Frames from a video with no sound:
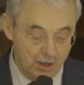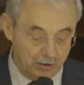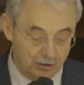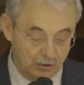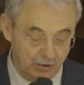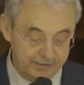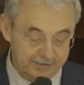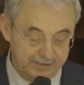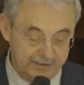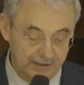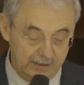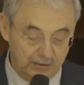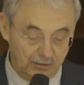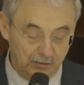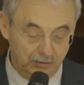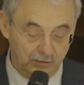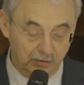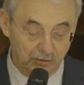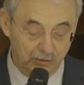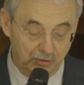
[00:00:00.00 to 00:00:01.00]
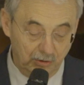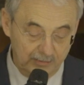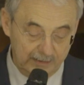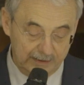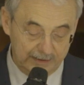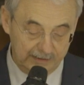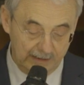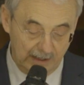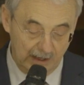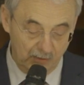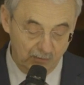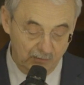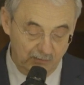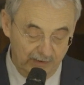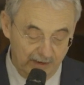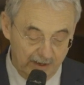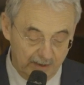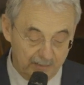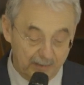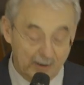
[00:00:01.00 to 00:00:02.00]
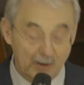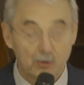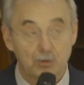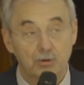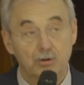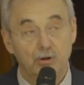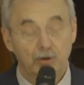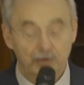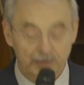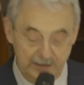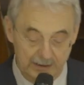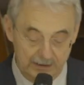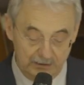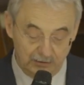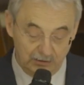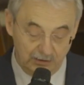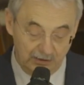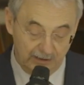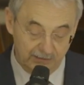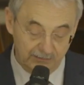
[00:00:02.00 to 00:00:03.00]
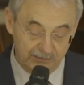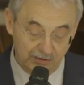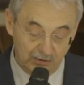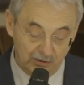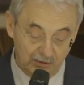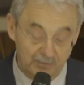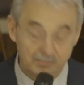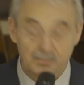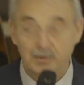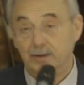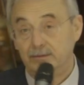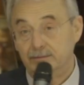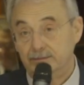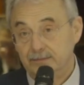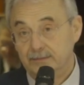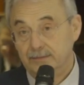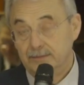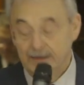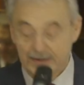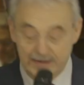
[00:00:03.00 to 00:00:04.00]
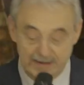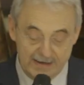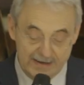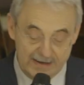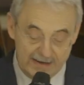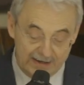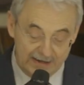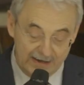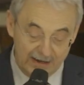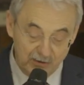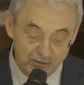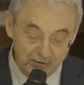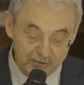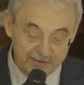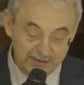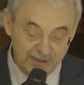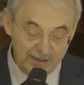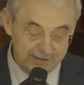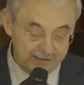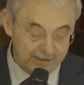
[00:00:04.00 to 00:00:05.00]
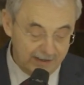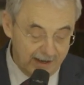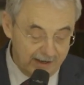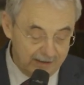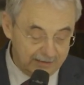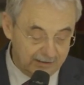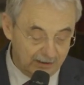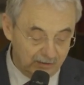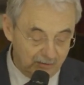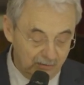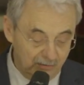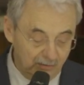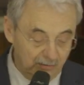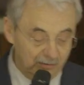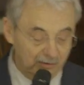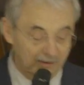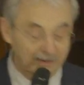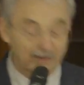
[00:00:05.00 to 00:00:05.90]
d'un cycle de deux mandats ouvert par le Grenelle de l'environnement. La recette attendue de